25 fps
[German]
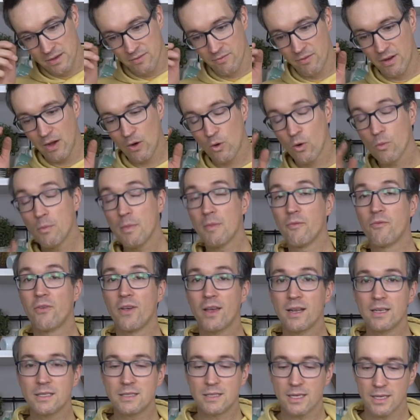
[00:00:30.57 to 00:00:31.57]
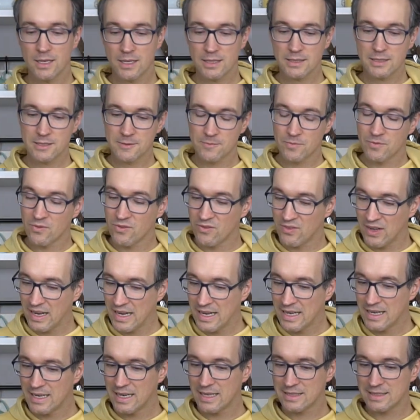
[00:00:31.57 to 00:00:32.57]
Warum empfehle ich dir das?
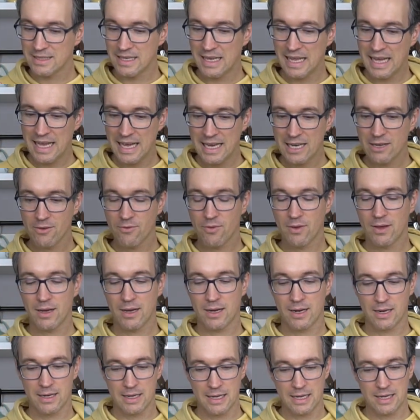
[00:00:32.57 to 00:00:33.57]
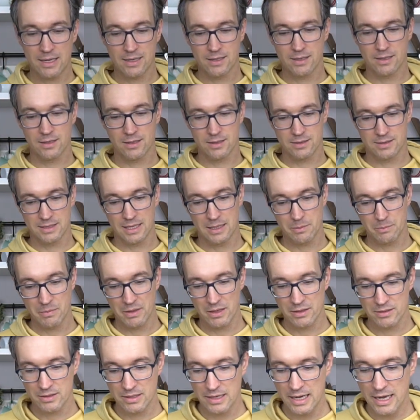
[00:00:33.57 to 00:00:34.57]
Weil das einfach lange satt
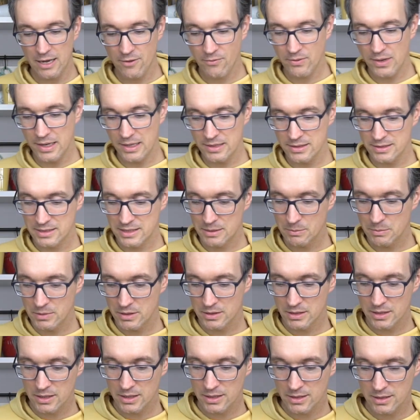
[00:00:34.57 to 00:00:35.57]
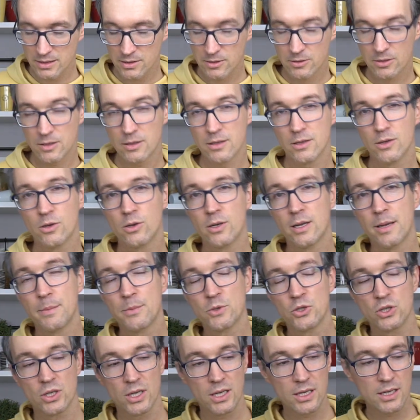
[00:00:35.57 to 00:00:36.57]
macht. Hafer hat einen ziemlich niedrigen
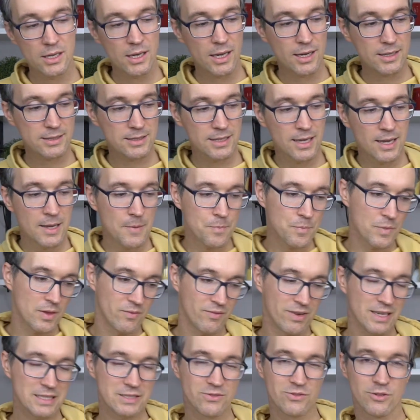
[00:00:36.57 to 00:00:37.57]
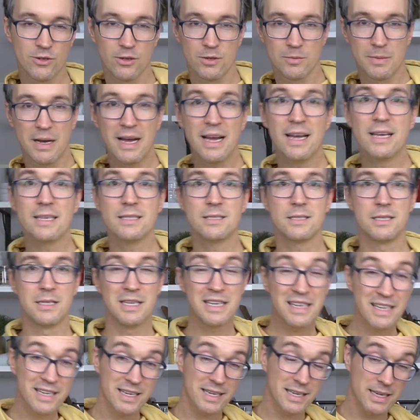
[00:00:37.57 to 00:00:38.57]
glykämischen Index, was wiederum heißt, je
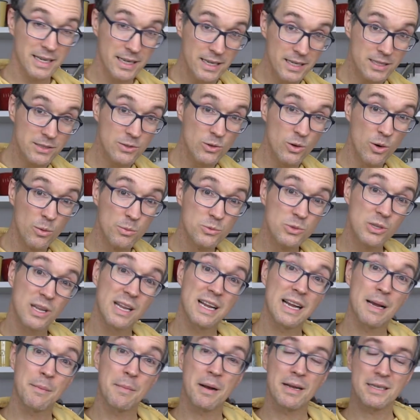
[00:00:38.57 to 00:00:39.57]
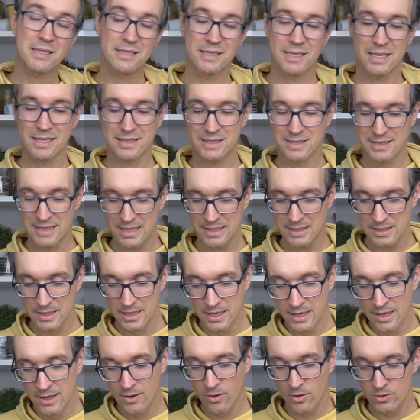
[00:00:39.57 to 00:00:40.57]
niedriger der ist, umso länger macht ihr das satt
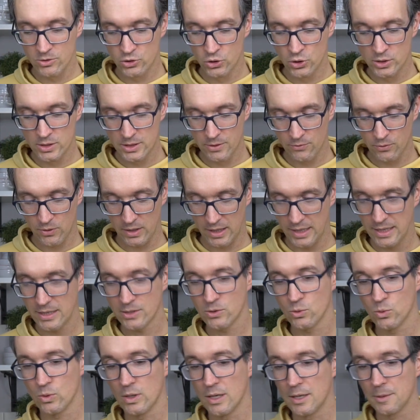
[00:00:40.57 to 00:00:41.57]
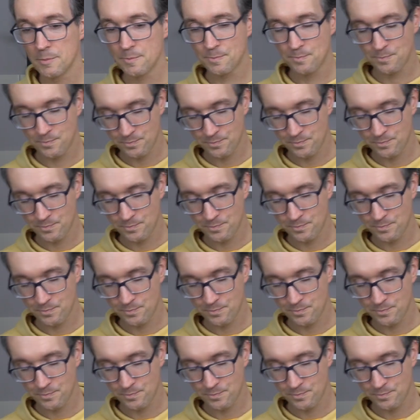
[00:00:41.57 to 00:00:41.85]
und schützt sie vor Heißhunger.